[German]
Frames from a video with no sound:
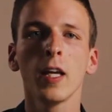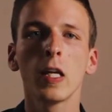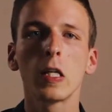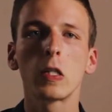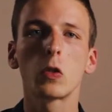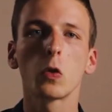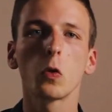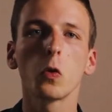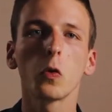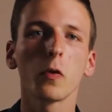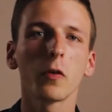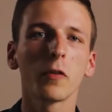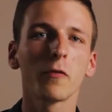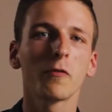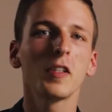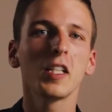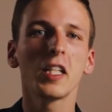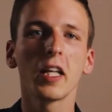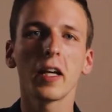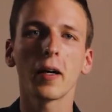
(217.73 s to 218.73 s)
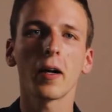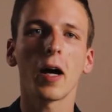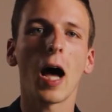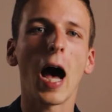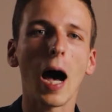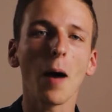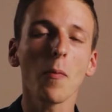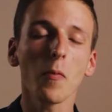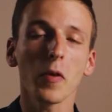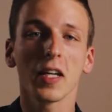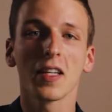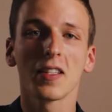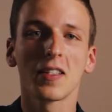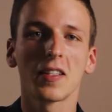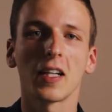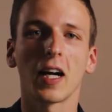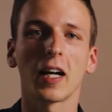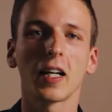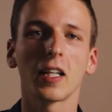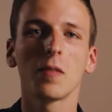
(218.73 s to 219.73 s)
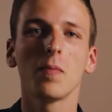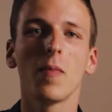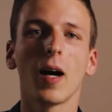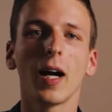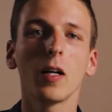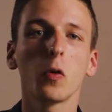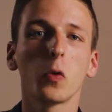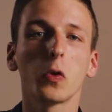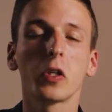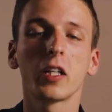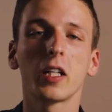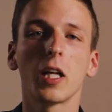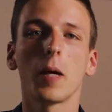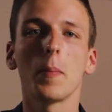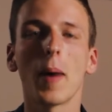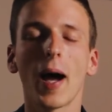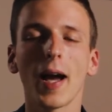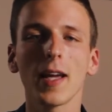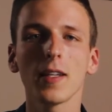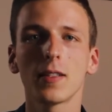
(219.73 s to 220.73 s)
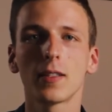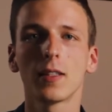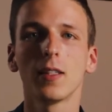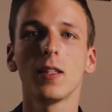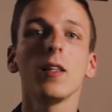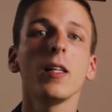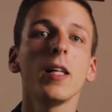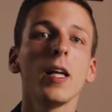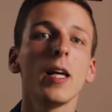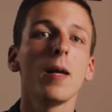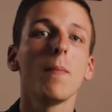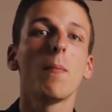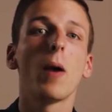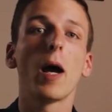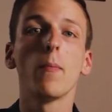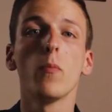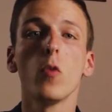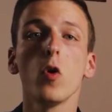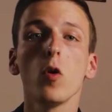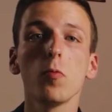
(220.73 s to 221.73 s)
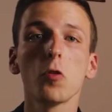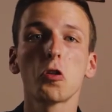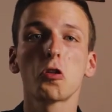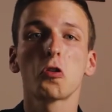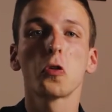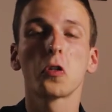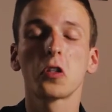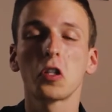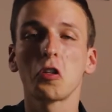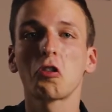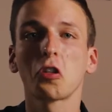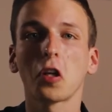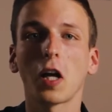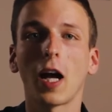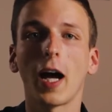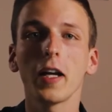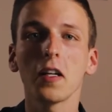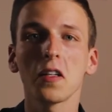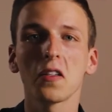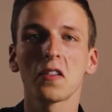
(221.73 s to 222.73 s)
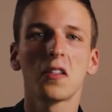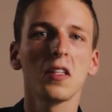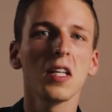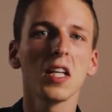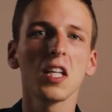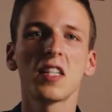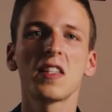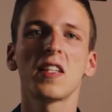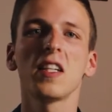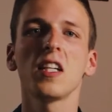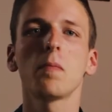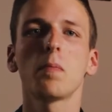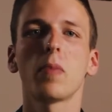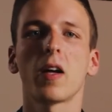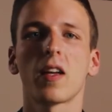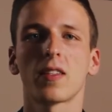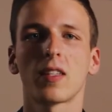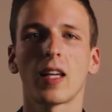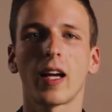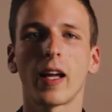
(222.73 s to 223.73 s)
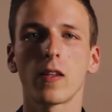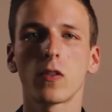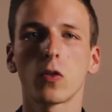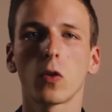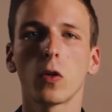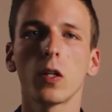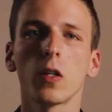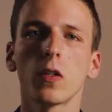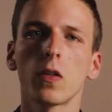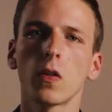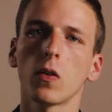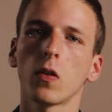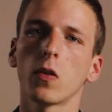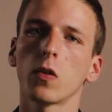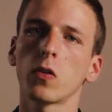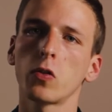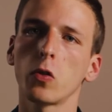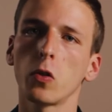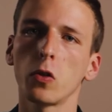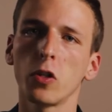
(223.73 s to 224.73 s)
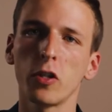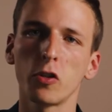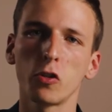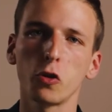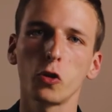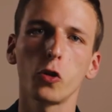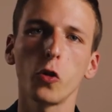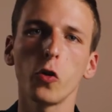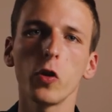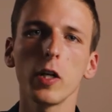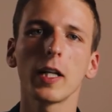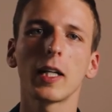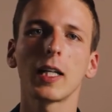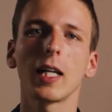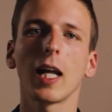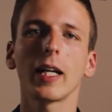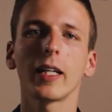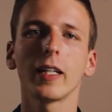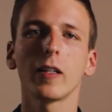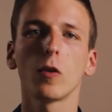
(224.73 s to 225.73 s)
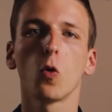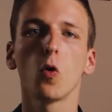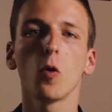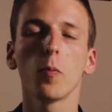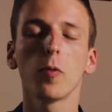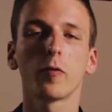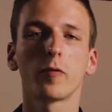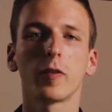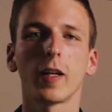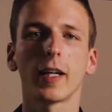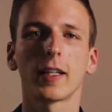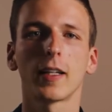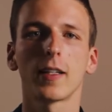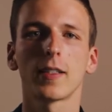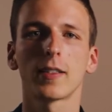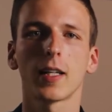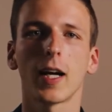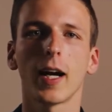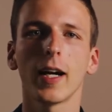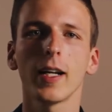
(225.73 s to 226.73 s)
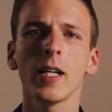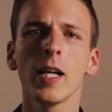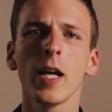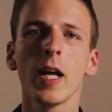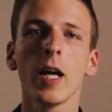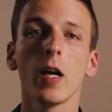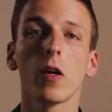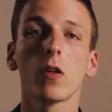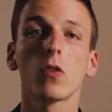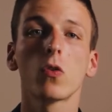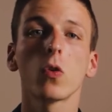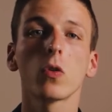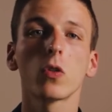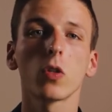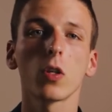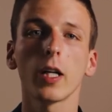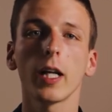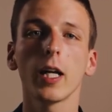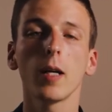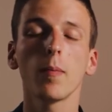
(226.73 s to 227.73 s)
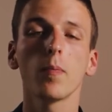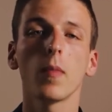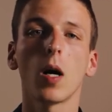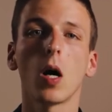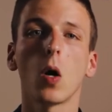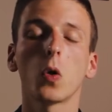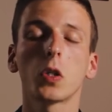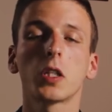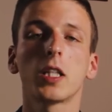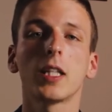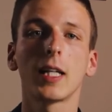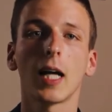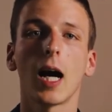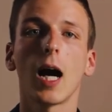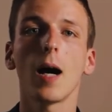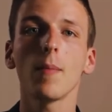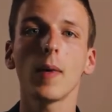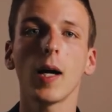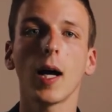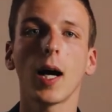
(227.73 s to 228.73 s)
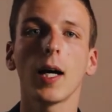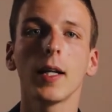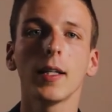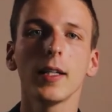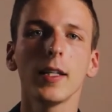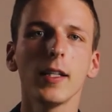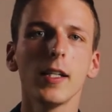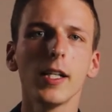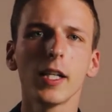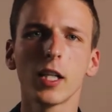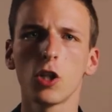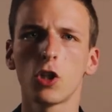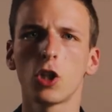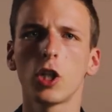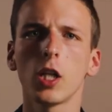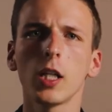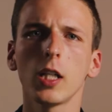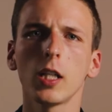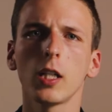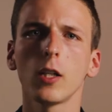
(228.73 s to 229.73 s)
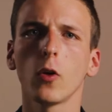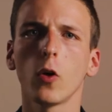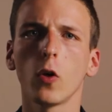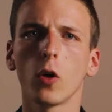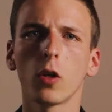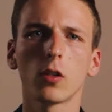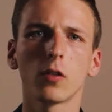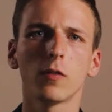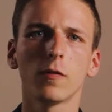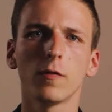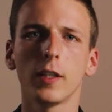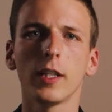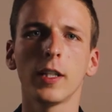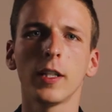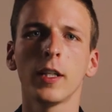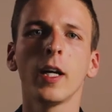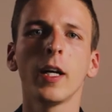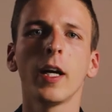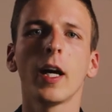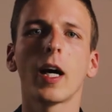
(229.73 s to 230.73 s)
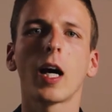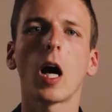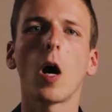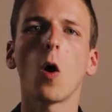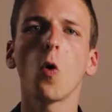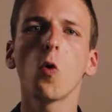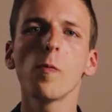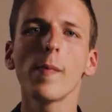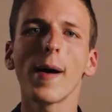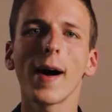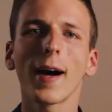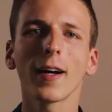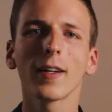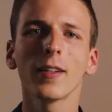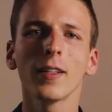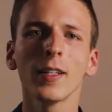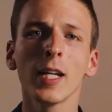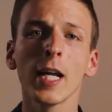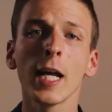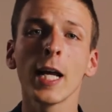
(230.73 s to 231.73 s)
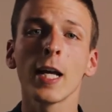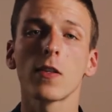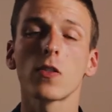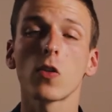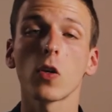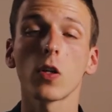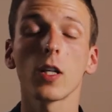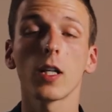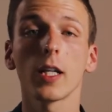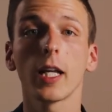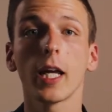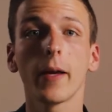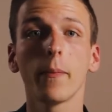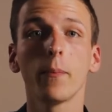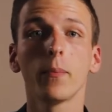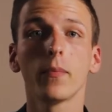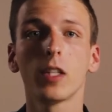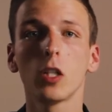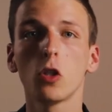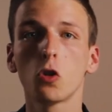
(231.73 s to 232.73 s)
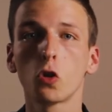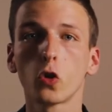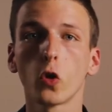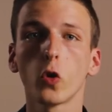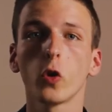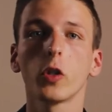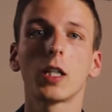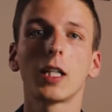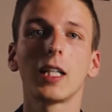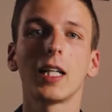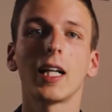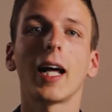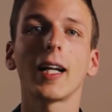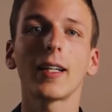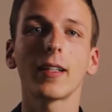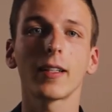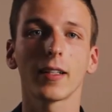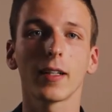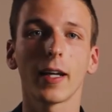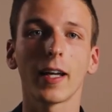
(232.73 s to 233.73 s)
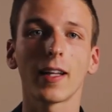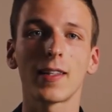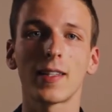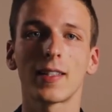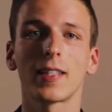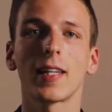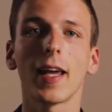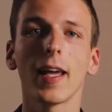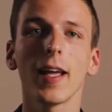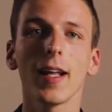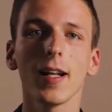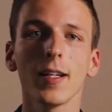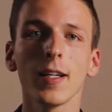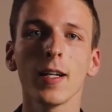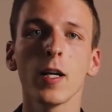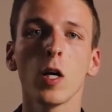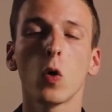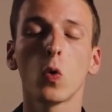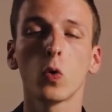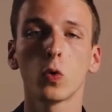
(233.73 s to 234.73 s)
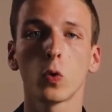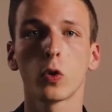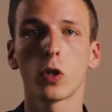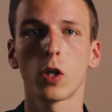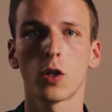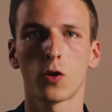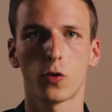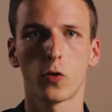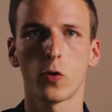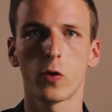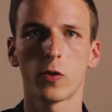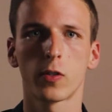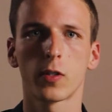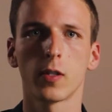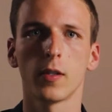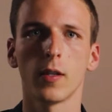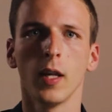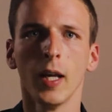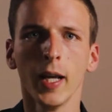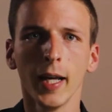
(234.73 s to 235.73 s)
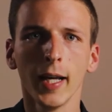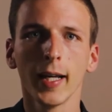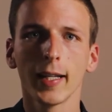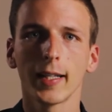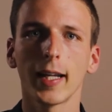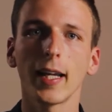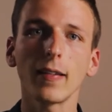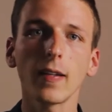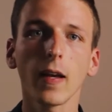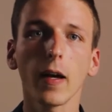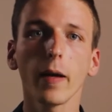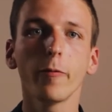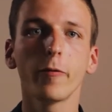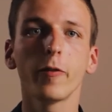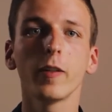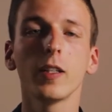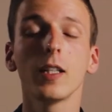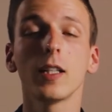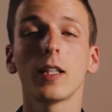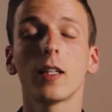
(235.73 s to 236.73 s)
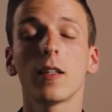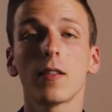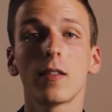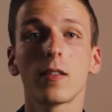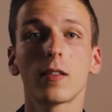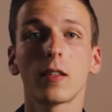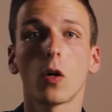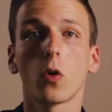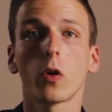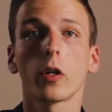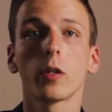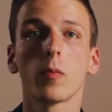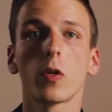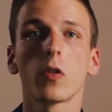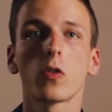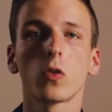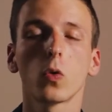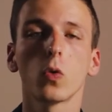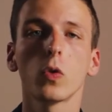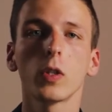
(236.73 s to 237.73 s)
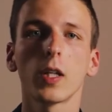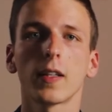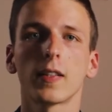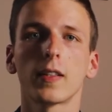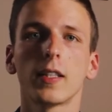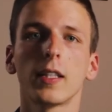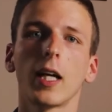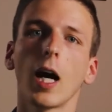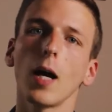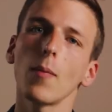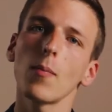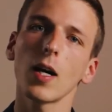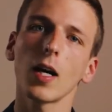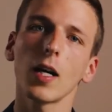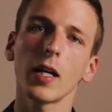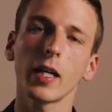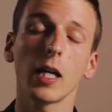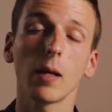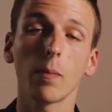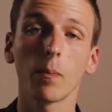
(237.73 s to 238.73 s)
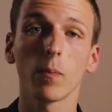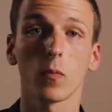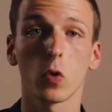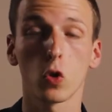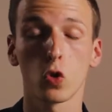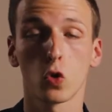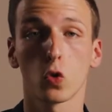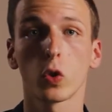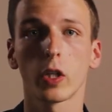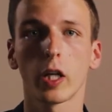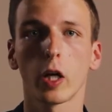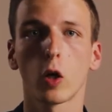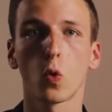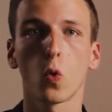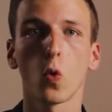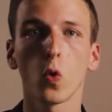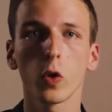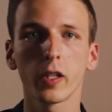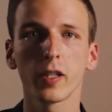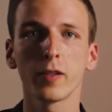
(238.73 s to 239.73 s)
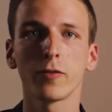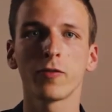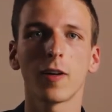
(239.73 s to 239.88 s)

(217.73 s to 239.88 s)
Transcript: So wie der Hammer jetzt, sage ich mal, oder der Meißel beim Möbelstück des Schreiners nicht sichtbar sein sollte, sondern es soll eine schöne glatte Oberfläche sein, so soll eben auch die Kamera nicht eine Geschichte irgendwie rau machen, sondern eben die schön glatt erzählen und unterstützen deshalb finde ich, ist es auch immer so, dass die Kamera eben so der rote